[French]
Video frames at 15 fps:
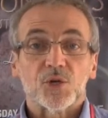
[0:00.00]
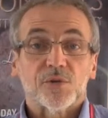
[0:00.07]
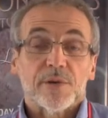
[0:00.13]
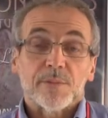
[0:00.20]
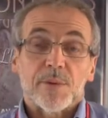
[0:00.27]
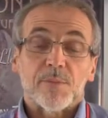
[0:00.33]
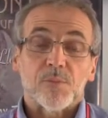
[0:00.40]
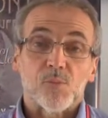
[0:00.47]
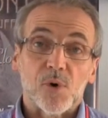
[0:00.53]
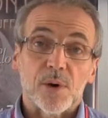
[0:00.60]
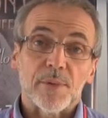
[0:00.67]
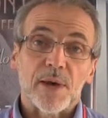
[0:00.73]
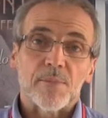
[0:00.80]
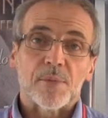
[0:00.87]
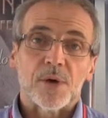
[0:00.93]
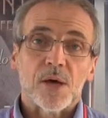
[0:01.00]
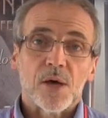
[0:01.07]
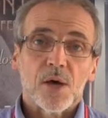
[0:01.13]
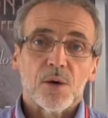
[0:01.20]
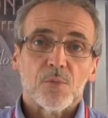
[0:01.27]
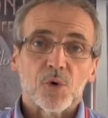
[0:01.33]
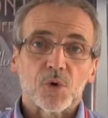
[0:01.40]
Je vais moi-même
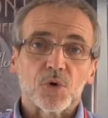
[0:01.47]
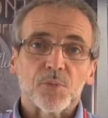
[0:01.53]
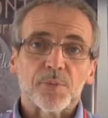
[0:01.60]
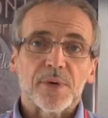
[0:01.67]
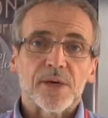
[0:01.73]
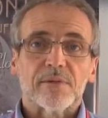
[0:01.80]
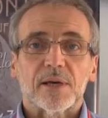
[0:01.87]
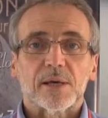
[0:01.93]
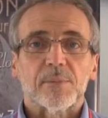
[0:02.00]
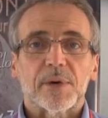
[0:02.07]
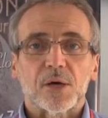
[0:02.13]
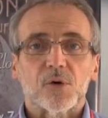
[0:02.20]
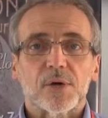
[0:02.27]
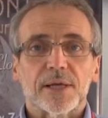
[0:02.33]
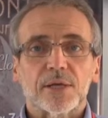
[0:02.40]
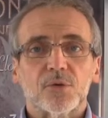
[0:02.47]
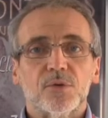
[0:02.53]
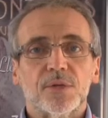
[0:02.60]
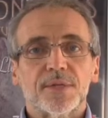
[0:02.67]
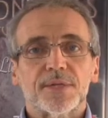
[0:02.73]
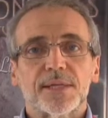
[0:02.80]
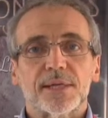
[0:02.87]
m'occuper avec ma collègue
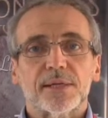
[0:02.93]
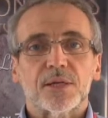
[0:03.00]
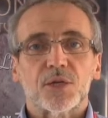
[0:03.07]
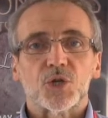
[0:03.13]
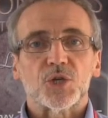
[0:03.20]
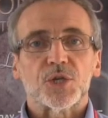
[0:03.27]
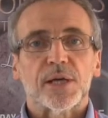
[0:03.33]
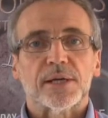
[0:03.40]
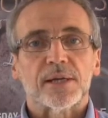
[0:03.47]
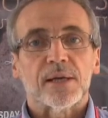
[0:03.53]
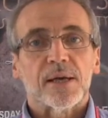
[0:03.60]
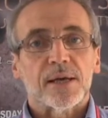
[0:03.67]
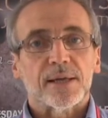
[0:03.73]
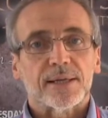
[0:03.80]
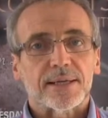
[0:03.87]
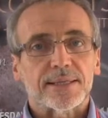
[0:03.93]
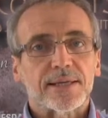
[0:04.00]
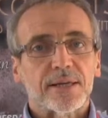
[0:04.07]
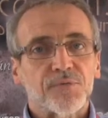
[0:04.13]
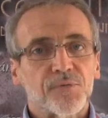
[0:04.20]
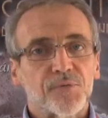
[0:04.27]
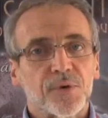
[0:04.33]
tunisienne JN
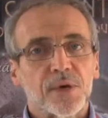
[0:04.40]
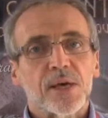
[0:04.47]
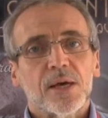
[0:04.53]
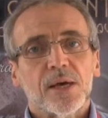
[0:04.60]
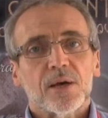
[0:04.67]
NASEF